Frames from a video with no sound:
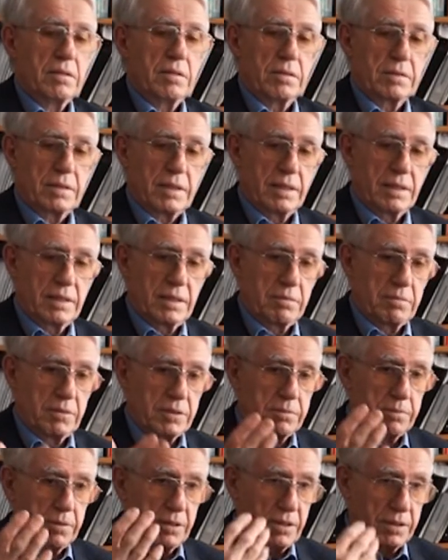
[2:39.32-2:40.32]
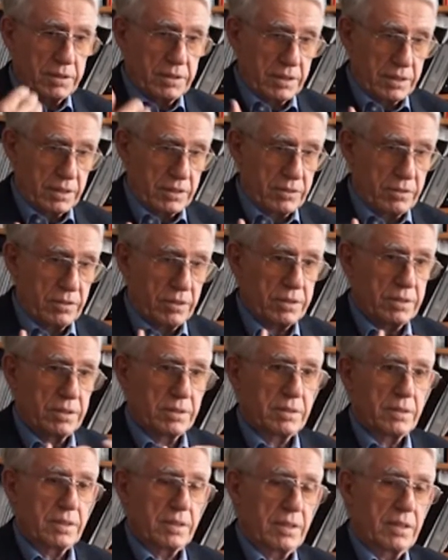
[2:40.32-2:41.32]
Und dahinter muss man noch die
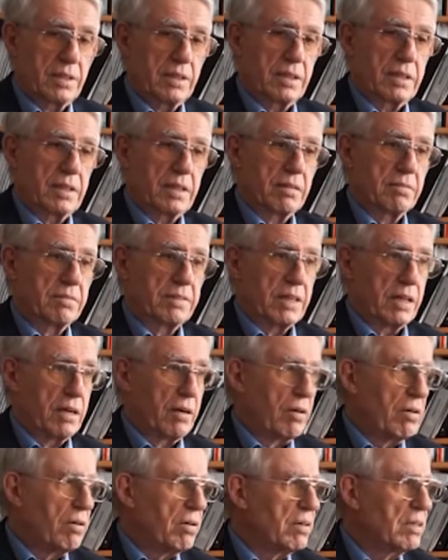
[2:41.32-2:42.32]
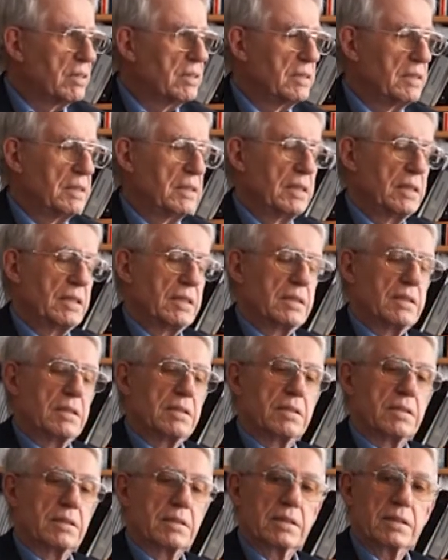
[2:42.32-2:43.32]
Ressourcen sehen, die kennen wir auch.
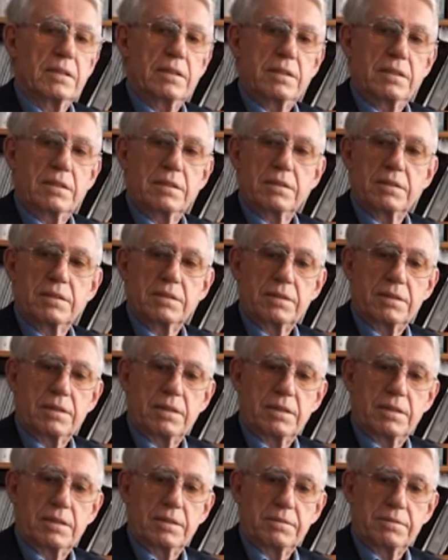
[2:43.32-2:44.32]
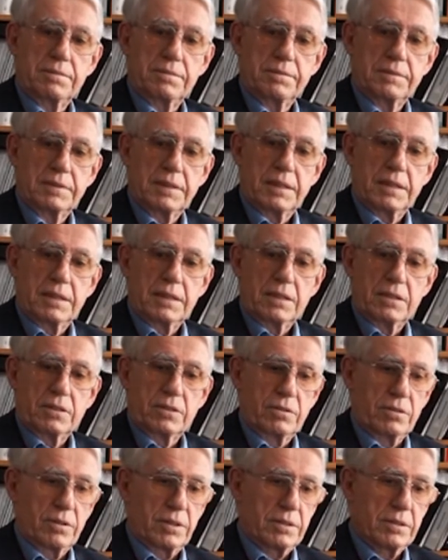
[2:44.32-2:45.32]
Und die äh,
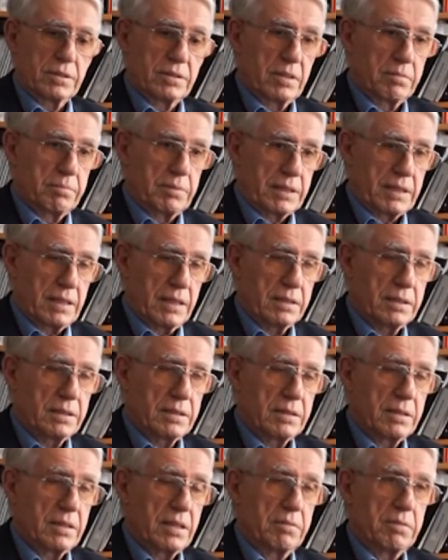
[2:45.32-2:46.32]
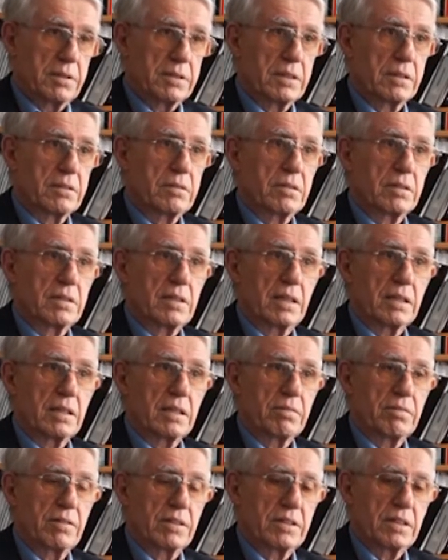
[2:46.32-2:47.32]
Ressourcen sind bekannt, aber sind zurzeit
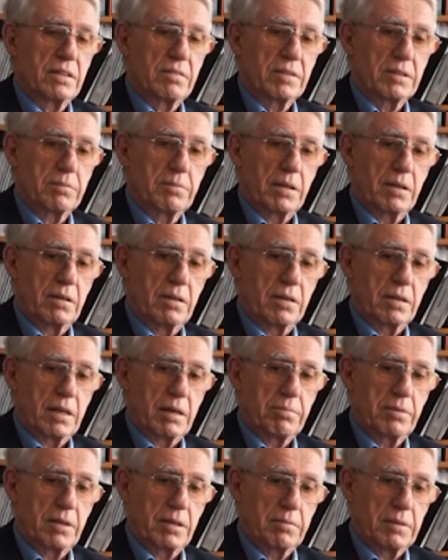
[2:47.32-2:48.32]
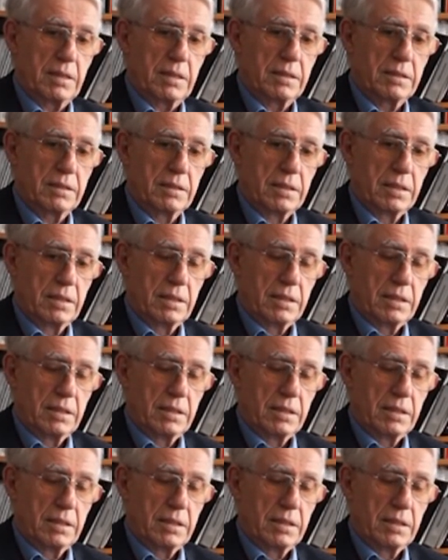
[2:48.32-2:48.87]
nicht wirtschaftlich äh, abbaubar.